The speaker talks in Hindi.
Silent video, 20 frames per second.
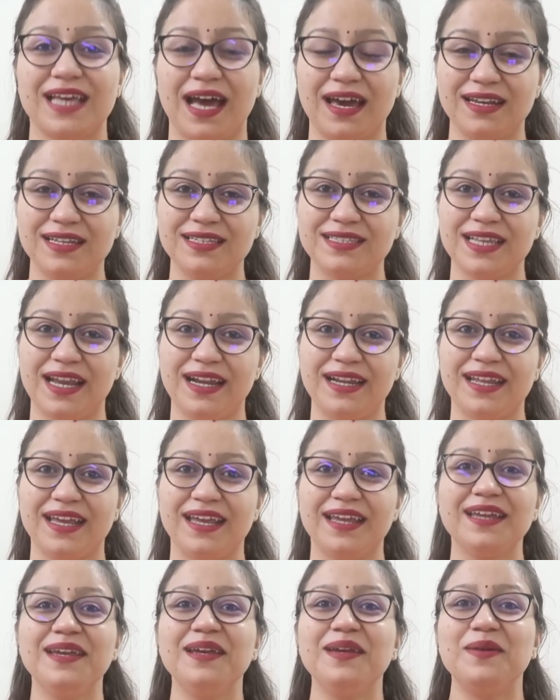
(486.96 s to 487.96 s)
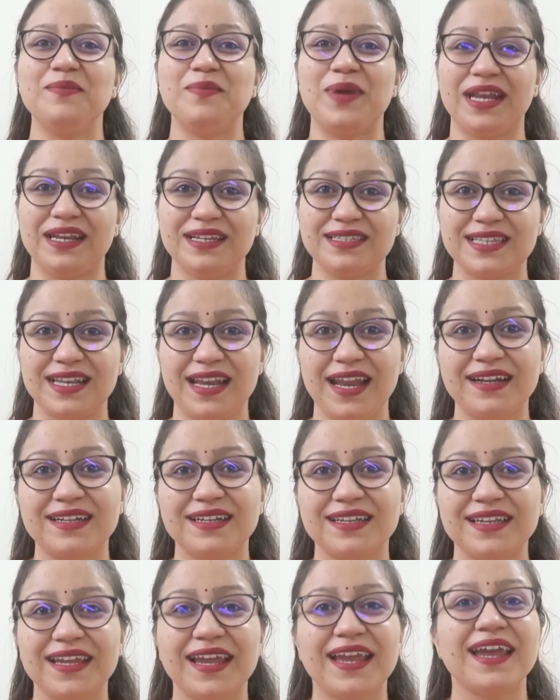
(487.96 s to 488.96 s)
सारे सेट हैं मैंने
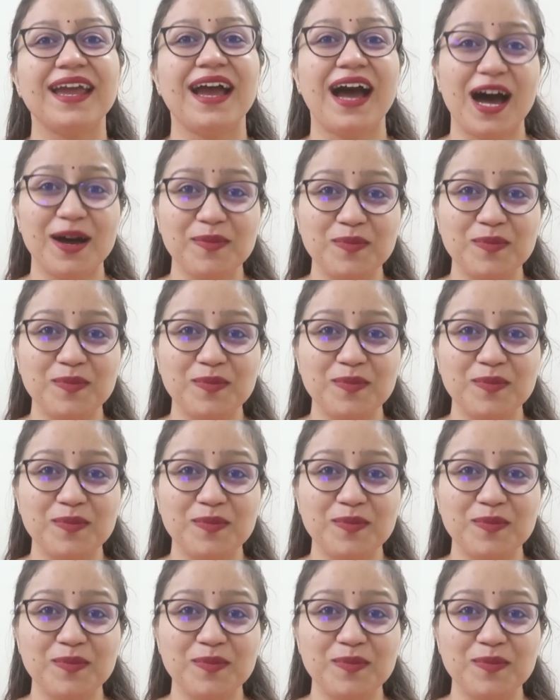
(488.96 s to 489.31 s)
सेलेक्ट किए हैं